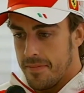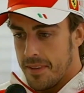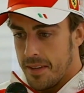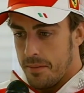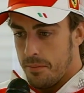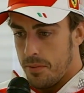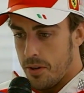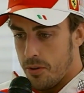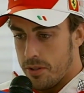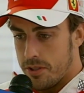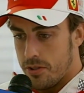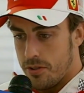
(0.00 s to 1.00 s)
Bueno,
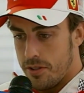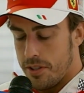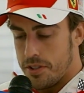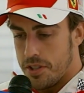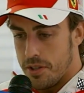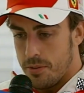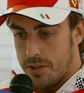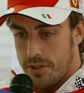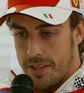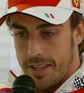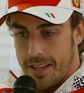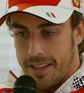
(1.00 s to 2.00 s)
questo è il circuito
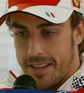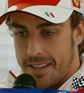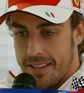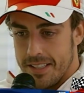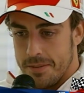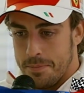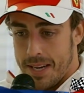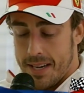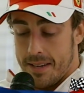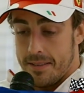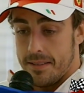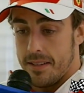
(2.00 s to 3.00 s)
di Spa
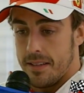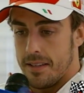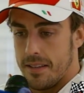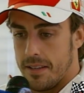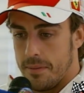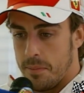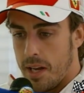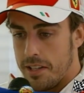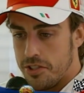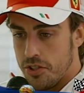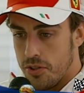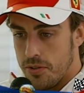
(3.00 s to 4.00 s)
eh, in
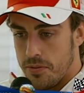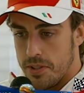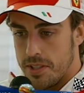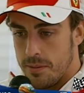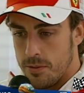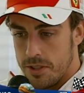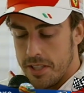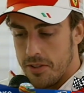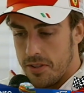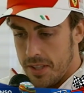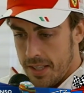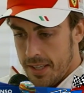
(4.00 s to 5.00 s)
Belgio, facciamo il giro
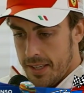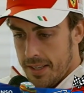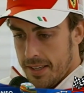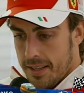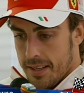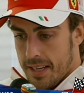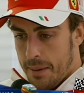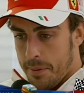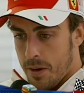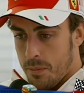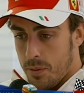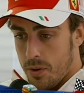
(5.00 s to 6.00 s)
camera
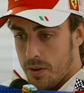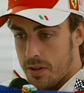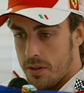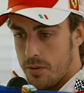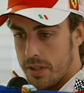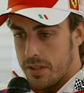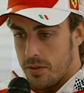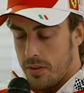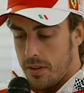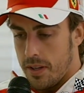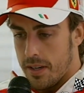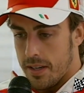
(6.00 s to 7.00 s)
on board, questo
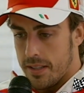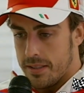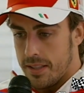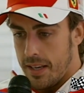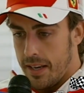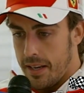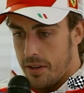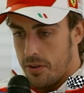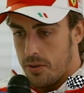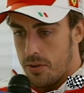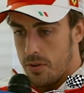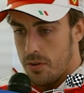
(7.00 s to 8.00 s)
è il
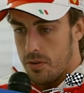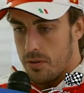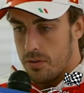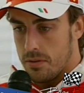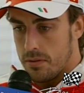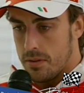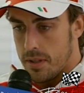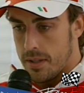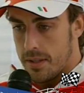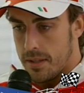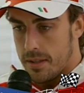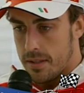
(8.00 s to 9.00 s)
rettilineo
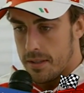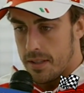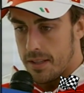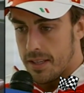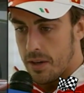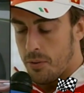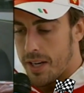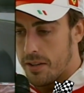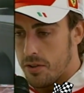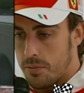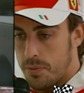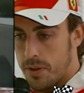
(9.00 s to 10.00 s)
eh, del
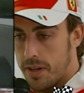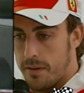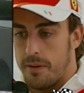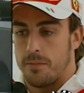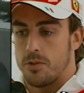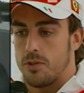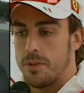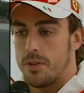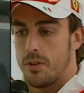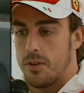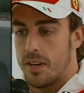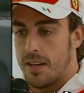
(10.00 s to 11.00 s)
traguardo, poi arriviamo subito a
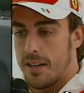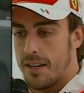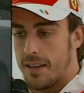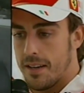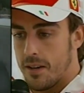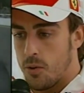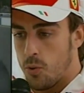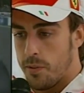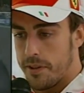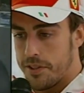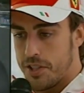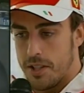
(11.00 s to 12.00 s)
una curva
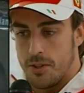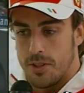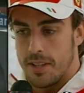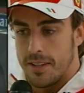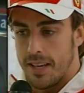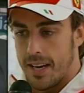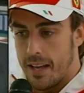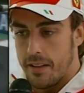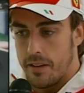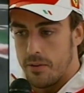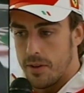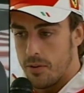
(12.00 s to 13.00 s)
di 180 gradi,
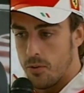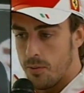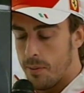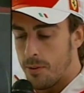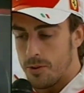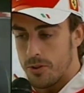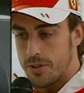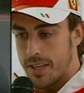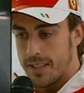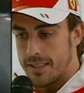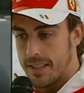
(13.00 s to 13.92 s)
una curva molto stretta